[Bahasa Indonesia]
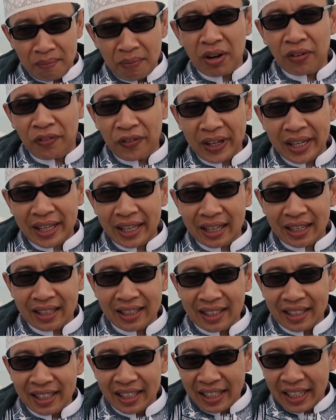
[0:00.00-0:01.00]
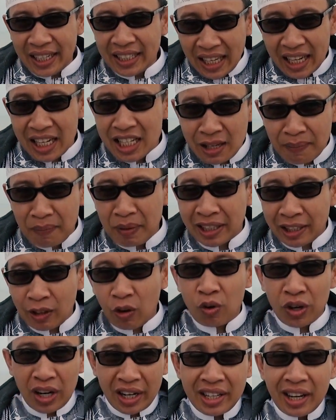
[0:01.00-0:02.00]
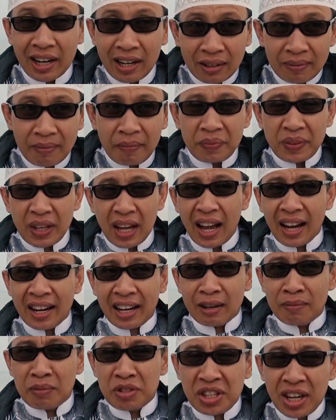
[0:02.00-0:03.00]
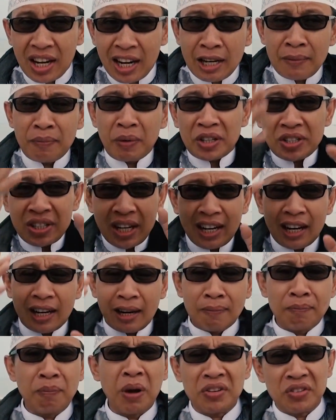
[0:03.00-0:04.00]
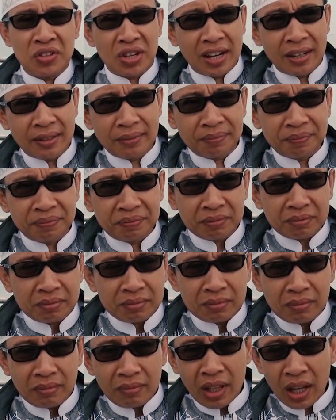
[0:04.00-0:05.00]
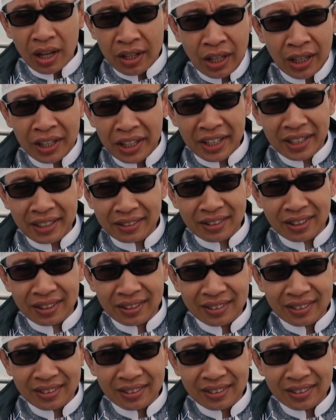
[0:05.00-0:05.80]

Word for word: berpikir kita ini seperti orang yang akan menjalani perjalanan panjang. Dan ingat,